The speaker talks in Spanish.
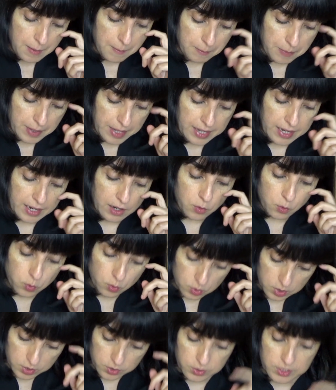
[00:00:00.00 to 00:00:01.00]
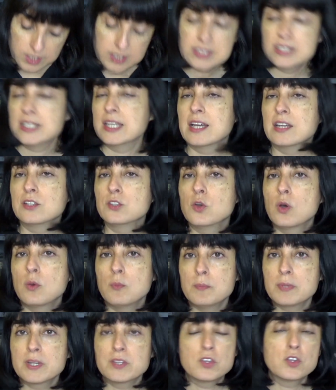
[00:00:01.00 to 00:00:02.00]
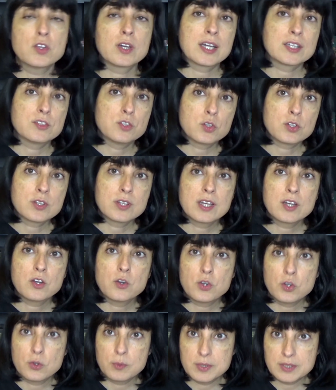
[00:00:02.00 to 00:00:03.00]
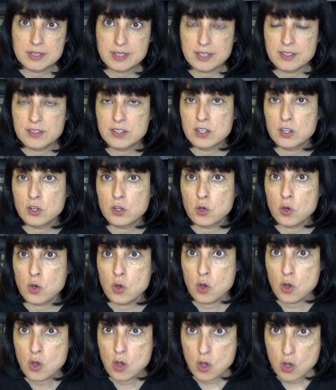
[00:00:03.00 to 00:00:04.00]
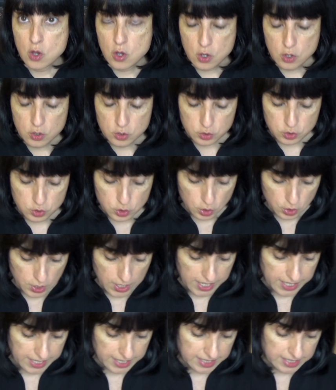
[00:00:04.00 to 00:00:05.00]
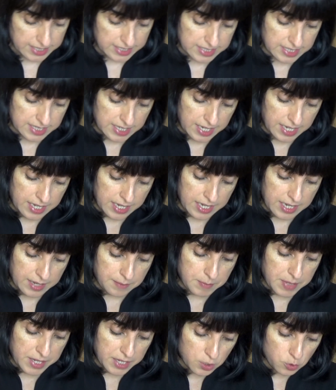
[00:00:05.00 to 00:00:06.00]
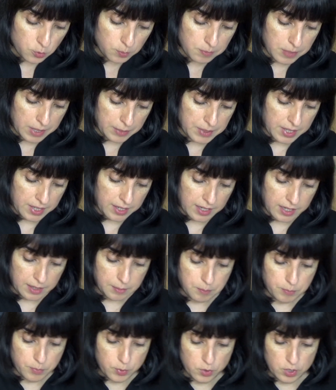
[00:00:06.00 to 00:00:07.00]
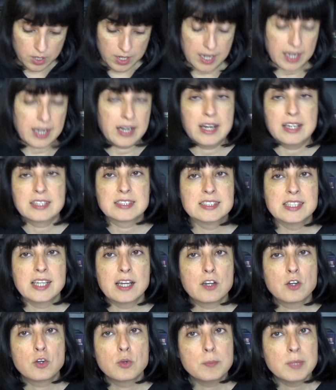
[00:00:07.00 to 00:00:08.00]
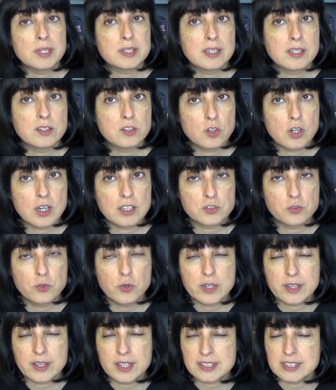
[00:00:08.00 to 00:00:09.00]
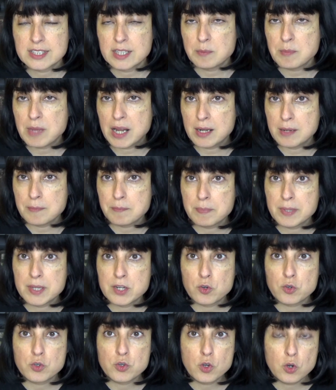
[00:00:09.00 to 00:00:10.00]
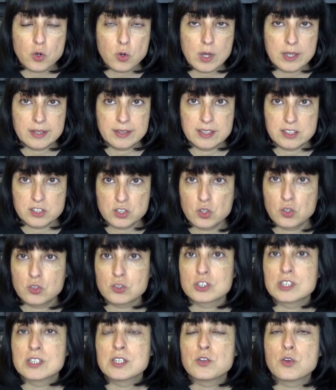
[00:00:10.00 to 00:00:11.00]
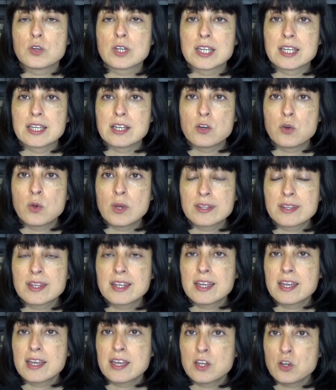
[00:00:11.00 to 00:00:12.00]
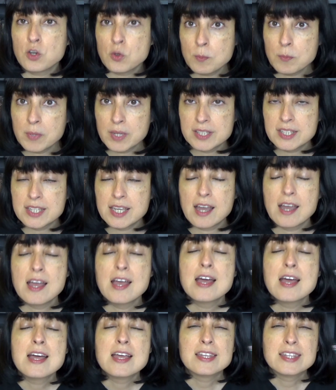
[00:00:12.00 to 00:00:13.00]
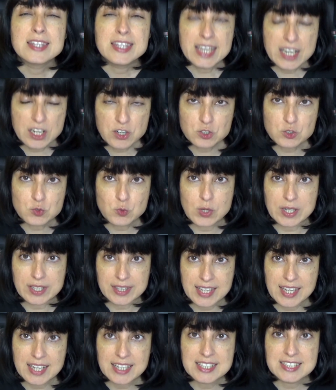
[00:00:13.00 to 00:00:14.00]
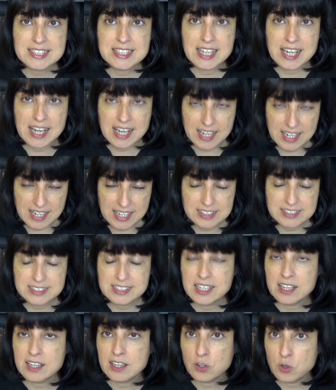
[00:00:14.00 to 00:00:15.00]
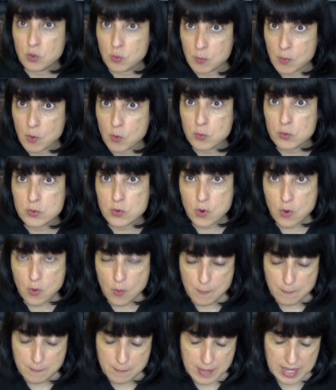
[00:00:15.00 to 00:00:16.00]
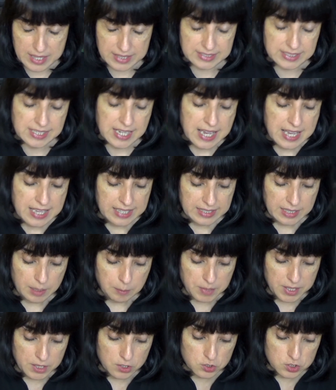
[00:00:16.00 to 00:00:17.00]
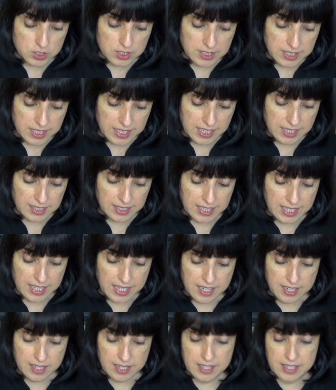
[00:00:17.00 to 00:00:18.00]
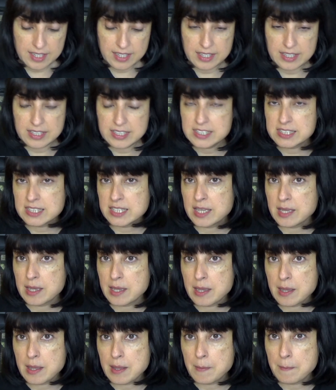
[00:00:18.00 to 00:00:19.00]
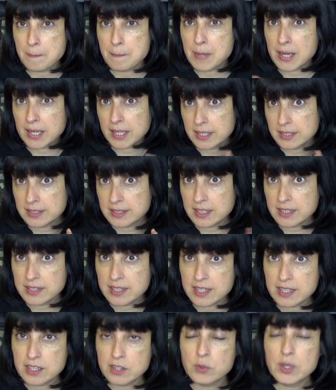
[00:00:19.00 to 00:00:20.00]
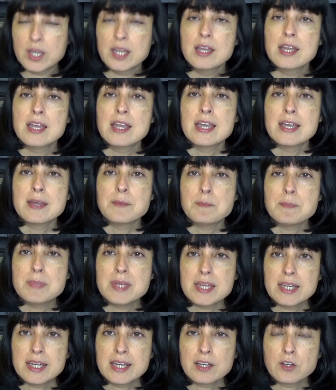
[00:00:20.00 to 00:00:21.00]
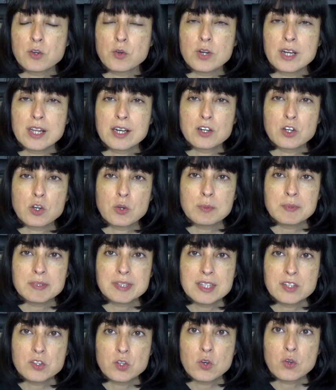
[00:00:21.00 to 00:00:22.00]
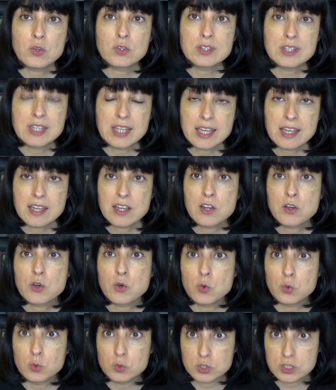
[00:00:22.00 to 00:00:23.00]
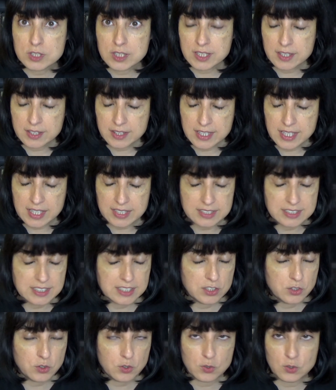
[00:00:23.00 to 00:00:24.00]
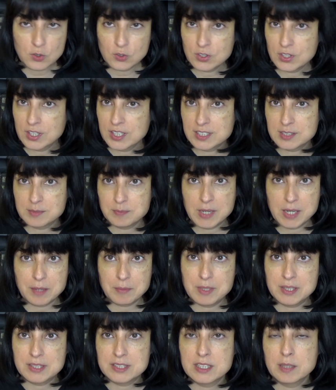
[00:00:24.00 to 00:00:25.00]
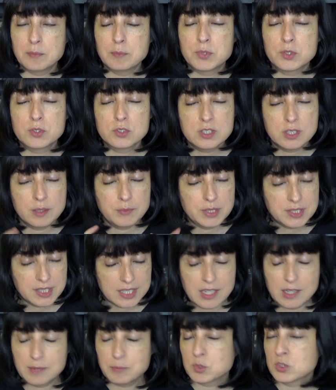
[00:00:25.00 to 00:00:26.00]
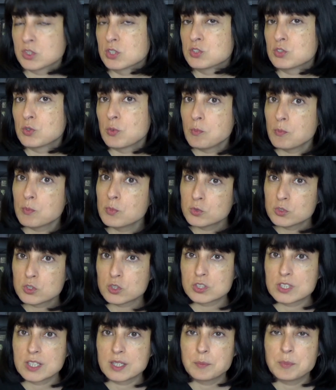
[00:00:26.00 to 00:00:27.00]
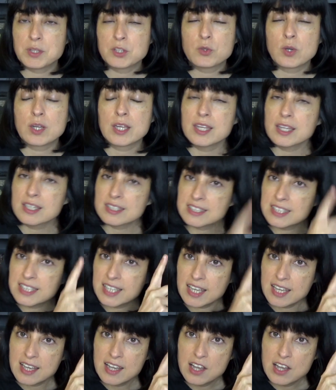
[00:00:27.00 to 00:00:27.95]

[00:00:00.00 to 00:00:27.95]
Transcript: para julio de este año a un precio de 14,95 dólares. Eh, Venom va a viajar por la galaxia combatiendo las fuerzas del mal, pero no lo hace solo, sino que lo hace en compañía de los guardianes de la galaxia como uno más. También nos indican que eh, en este paquete de héroe viene con el cometido de justicia, si no conocéis Marvel Champions, sabéis que le hemos hecho mucho seguimiento aquí, así que